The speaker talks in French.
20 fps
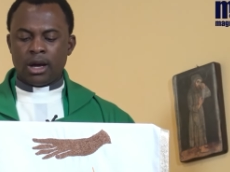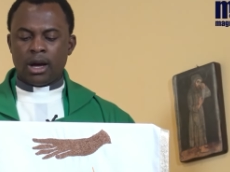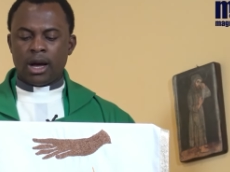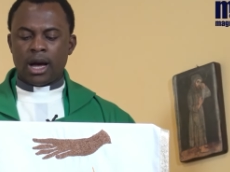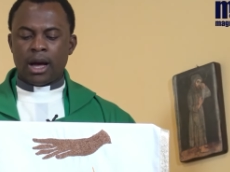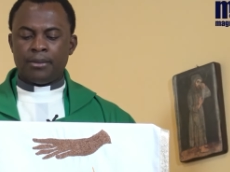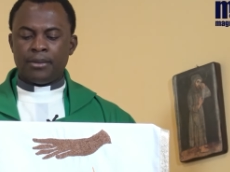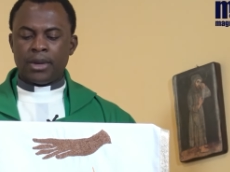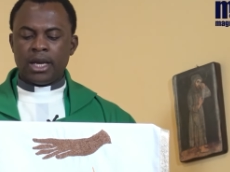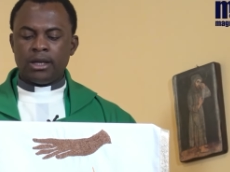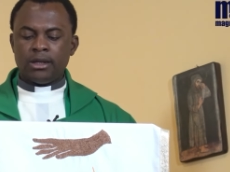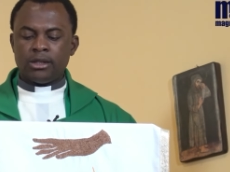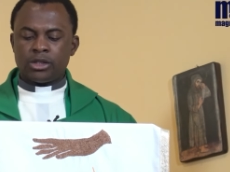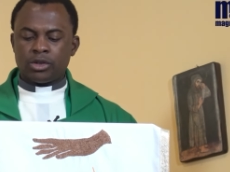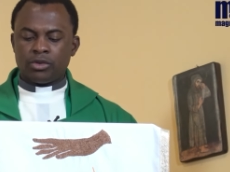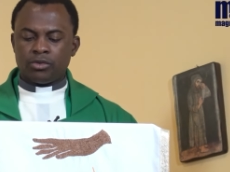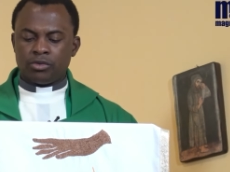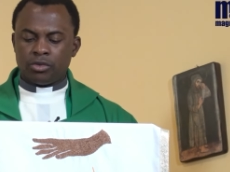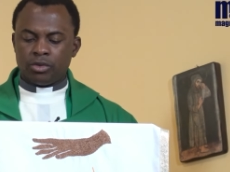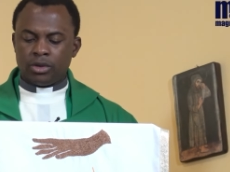Amen, je
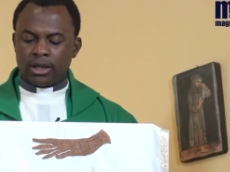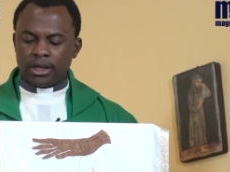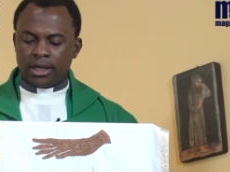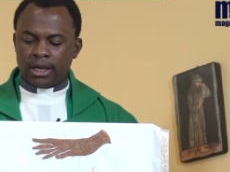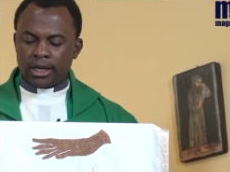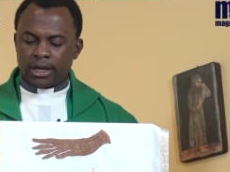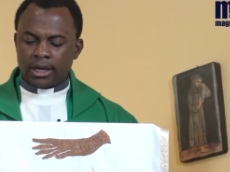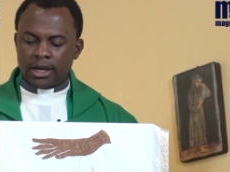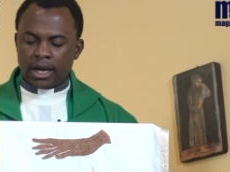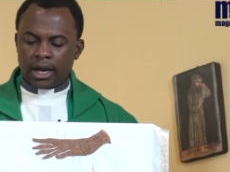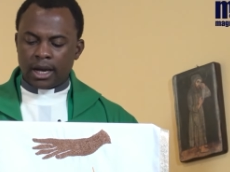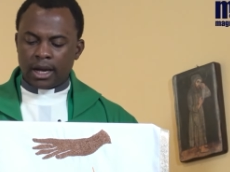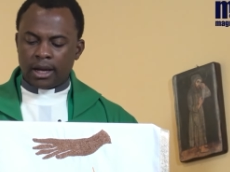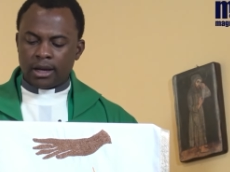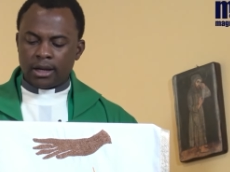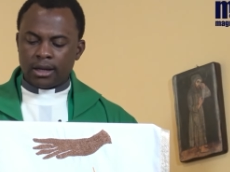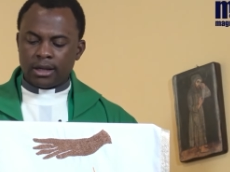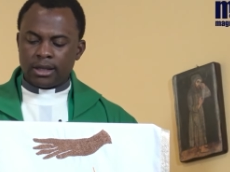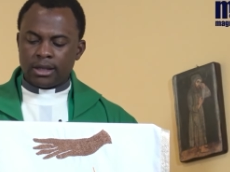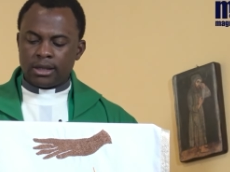vous le
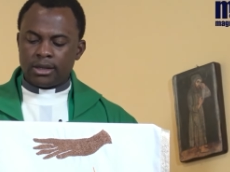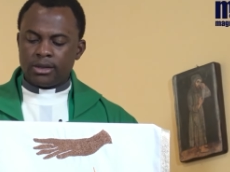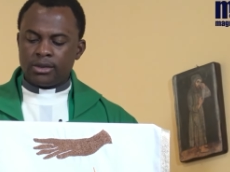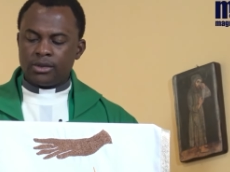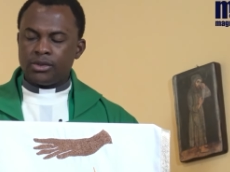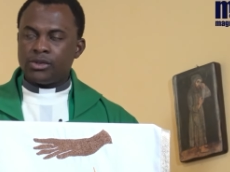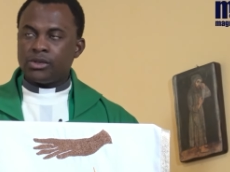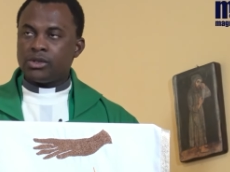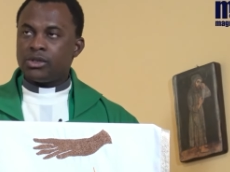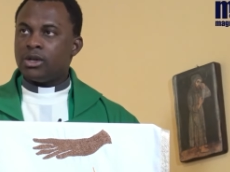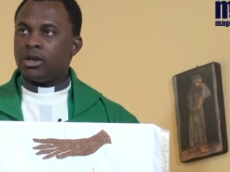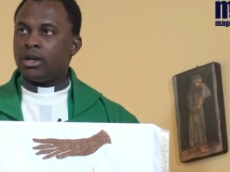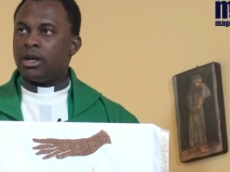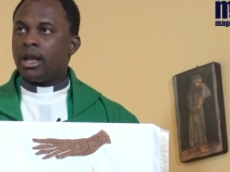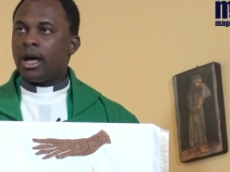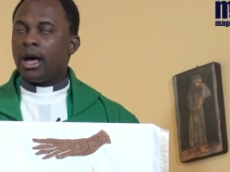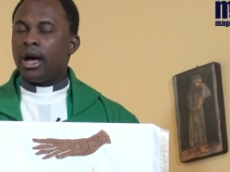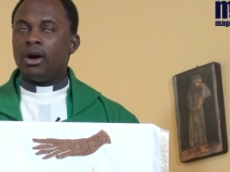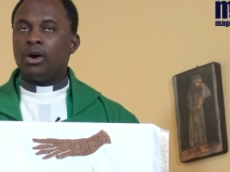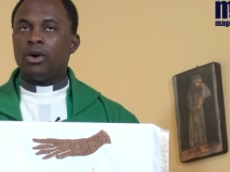déclare,
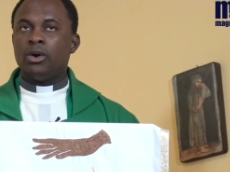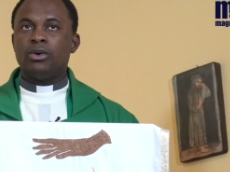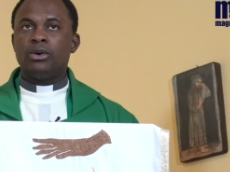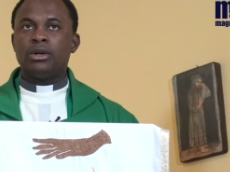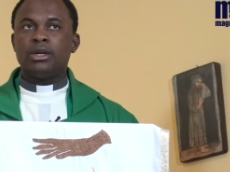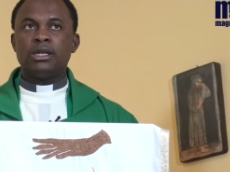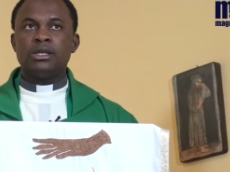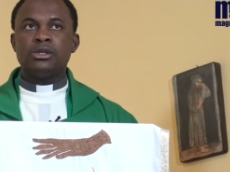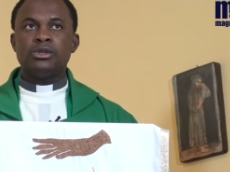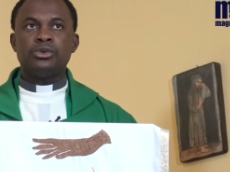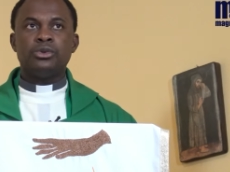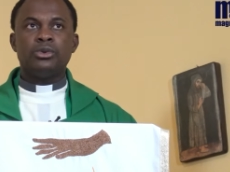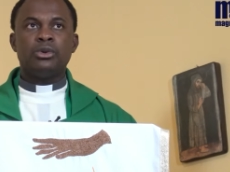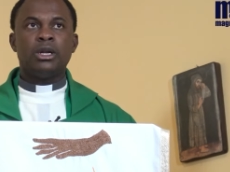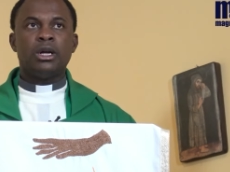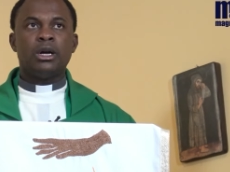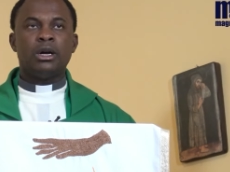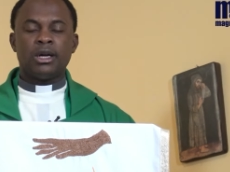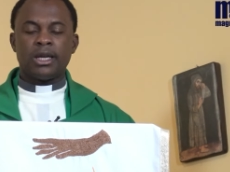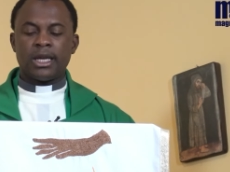ceux-là ont reçu
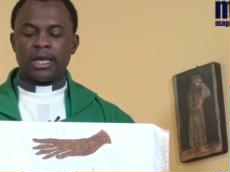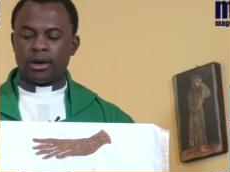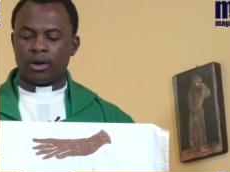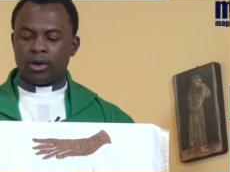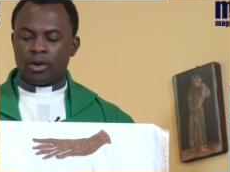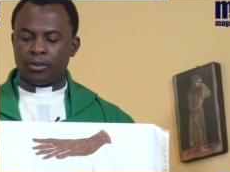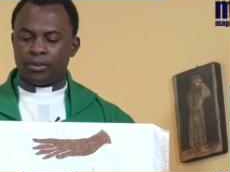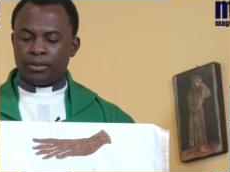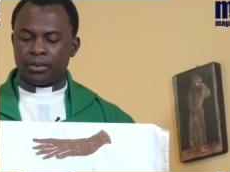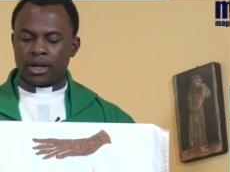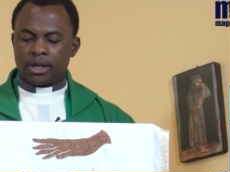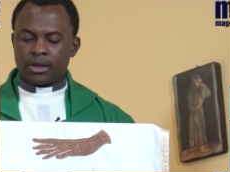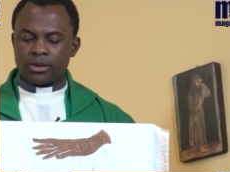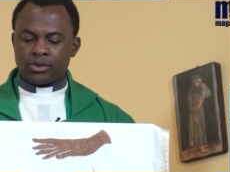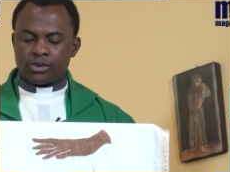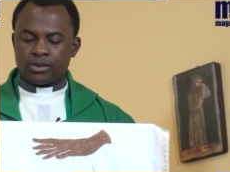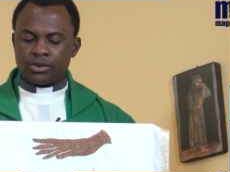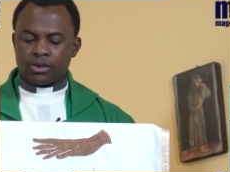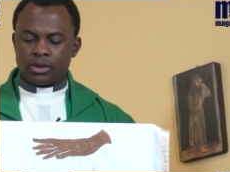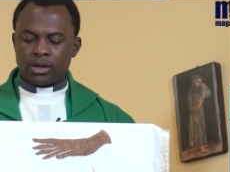leur
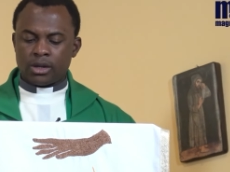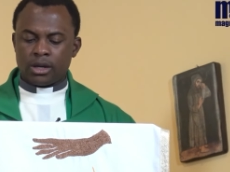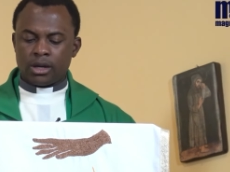récompense.